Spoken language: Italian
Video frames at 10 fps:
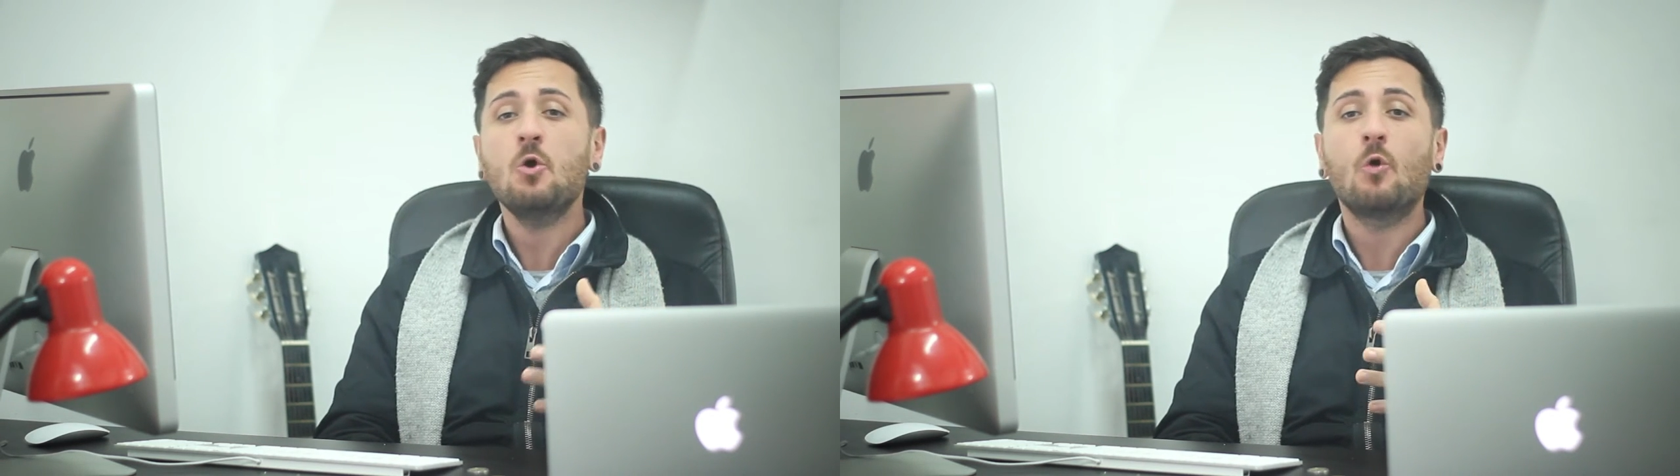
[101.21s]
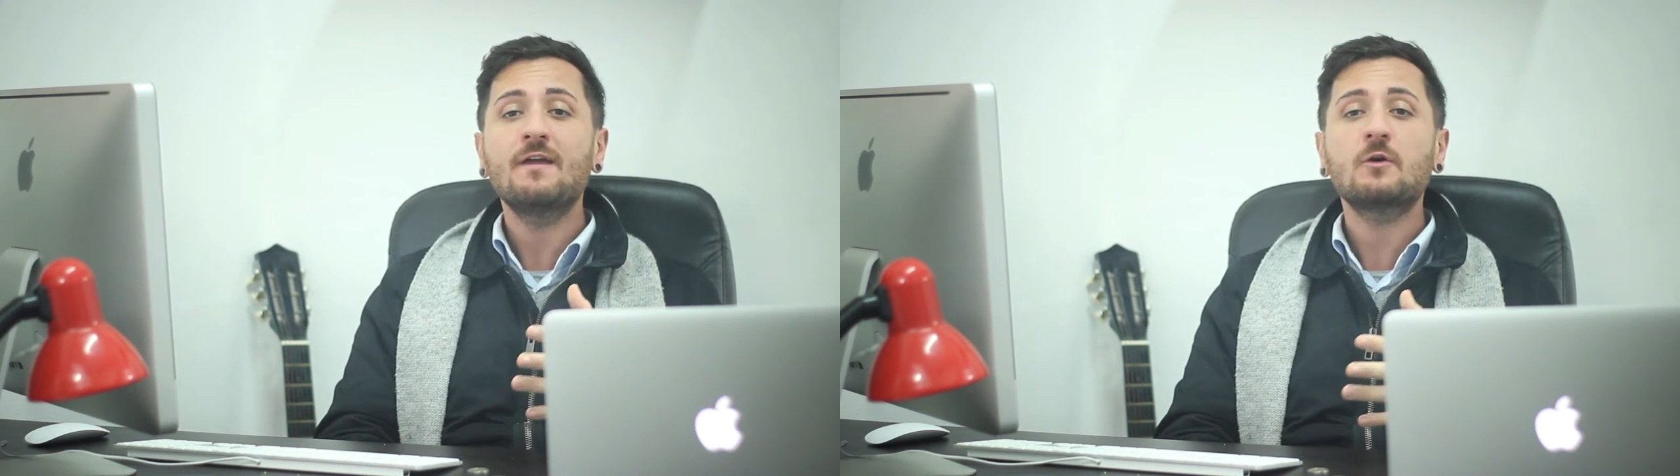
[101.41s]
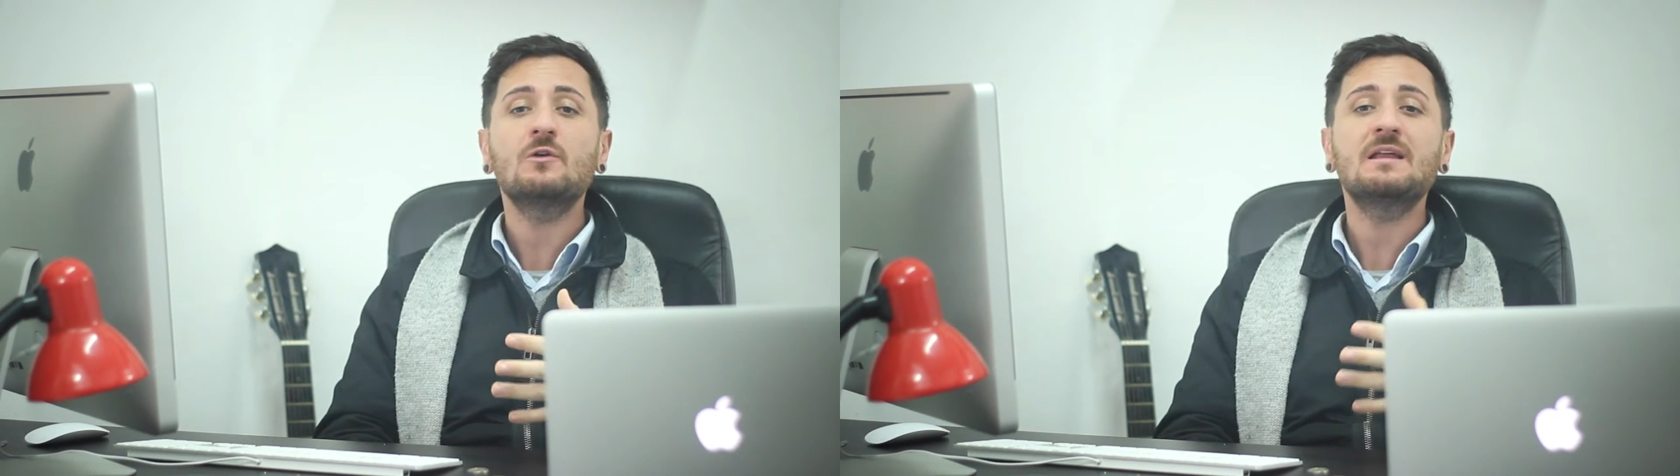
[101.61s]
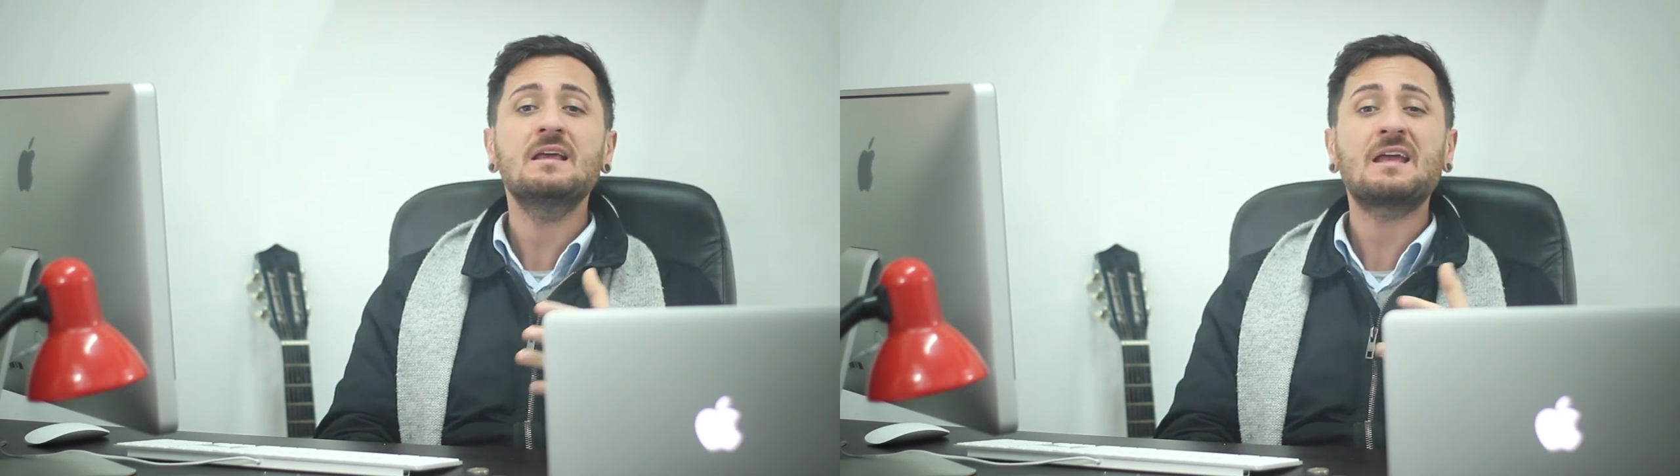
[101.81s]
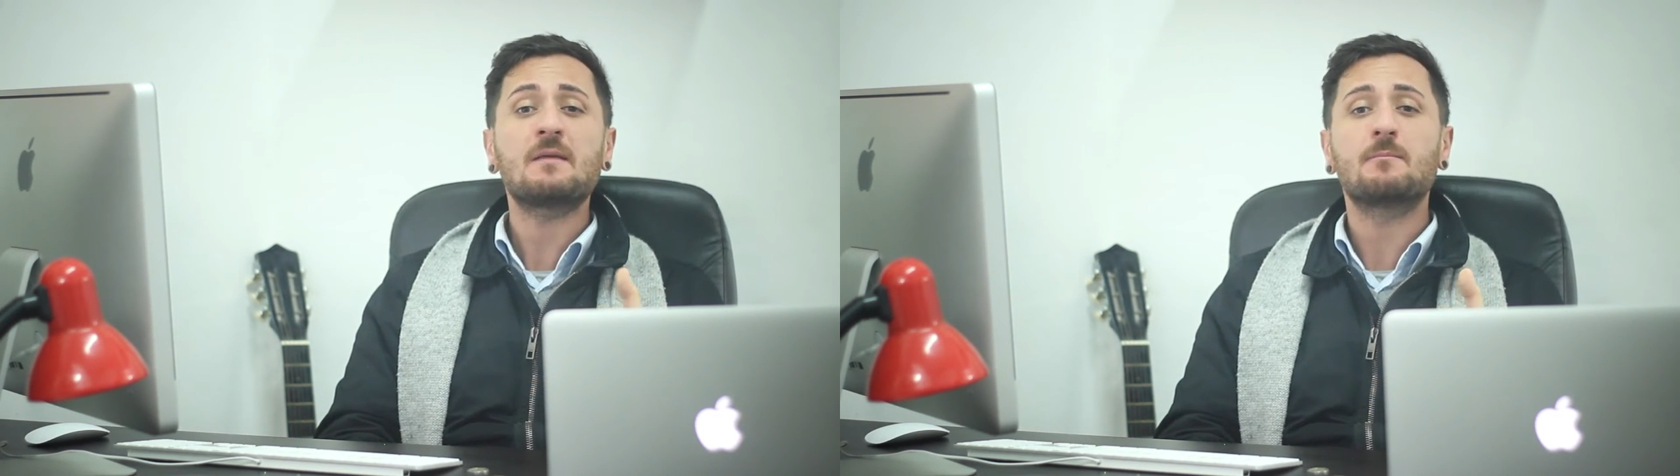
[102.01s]
9
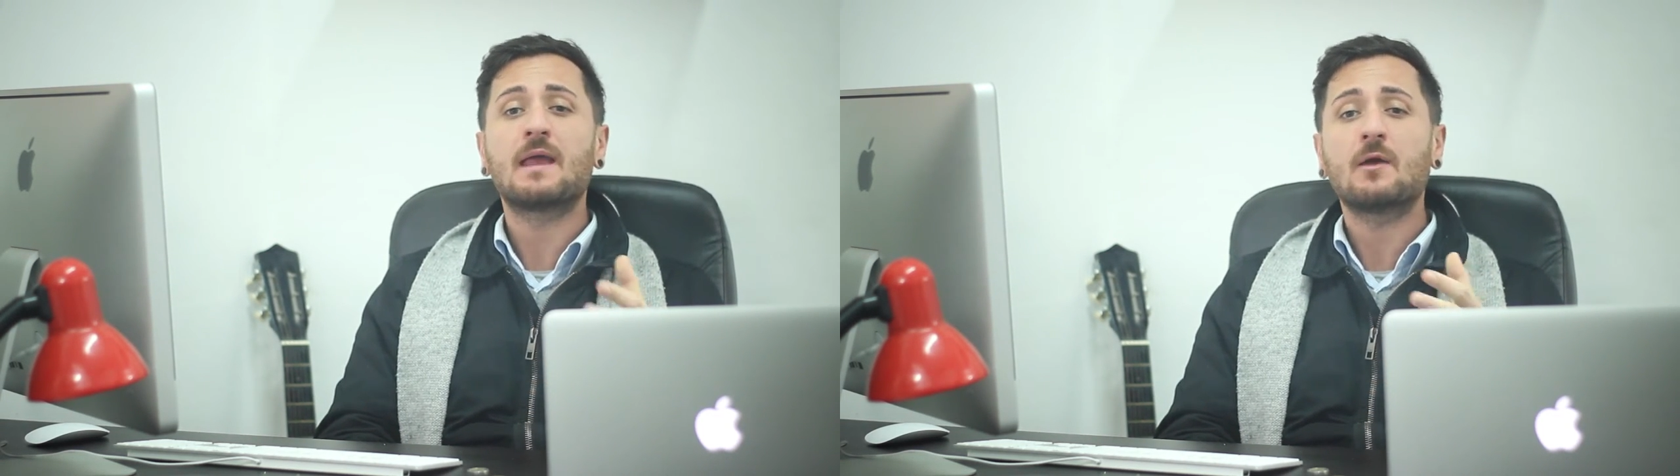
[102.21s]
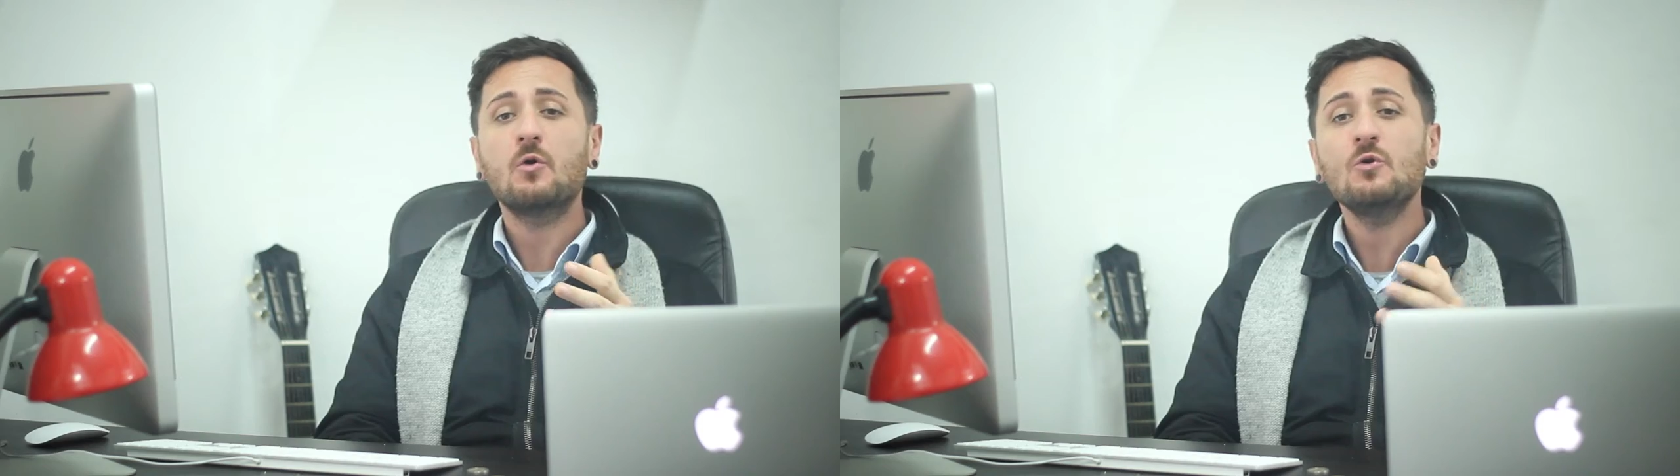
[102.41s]
collegherebbe